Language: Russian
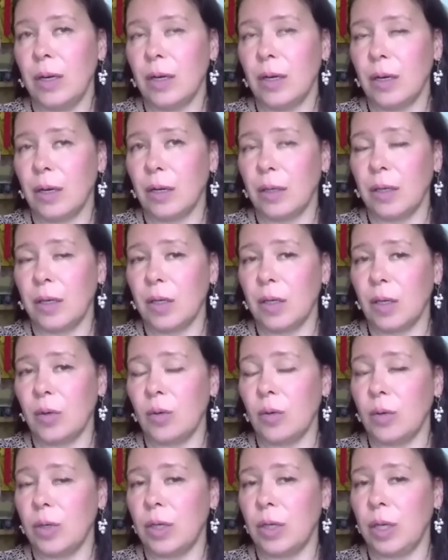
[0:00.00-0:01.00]
когда
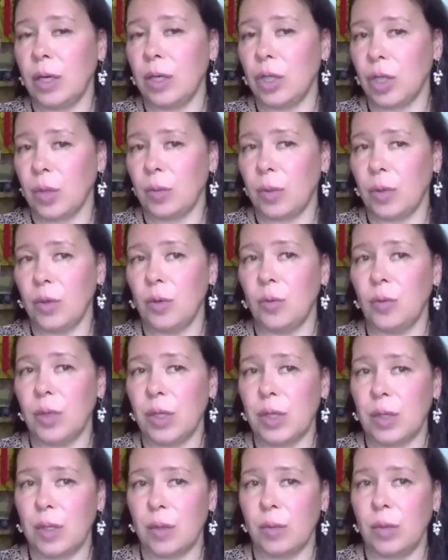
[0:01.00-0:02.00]
заходит речь о подобных
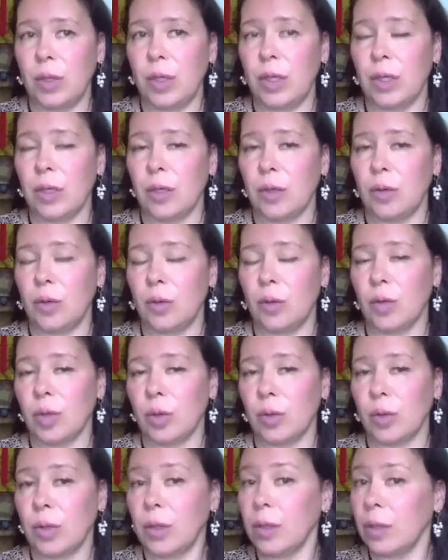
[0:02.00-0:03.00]
событиях, о том,
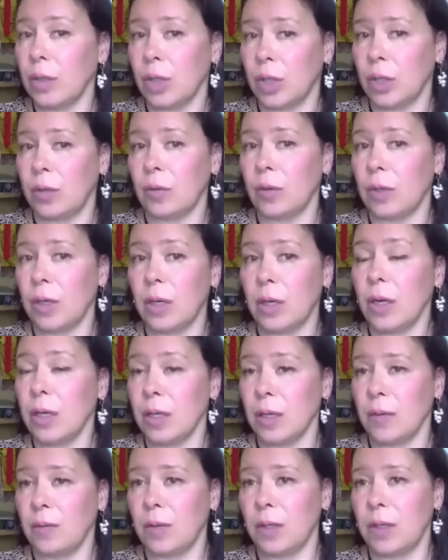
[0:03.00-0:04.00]
что надо же, вот
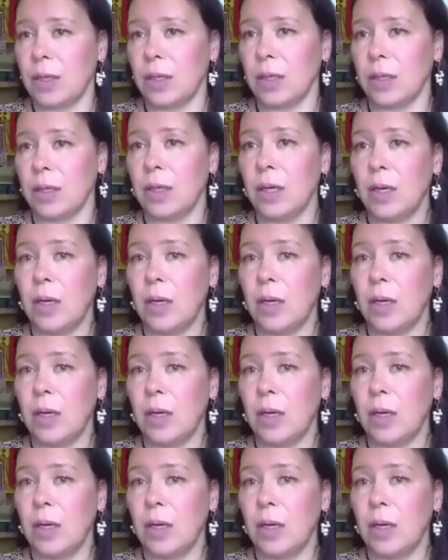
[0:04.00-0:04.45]
оказывается,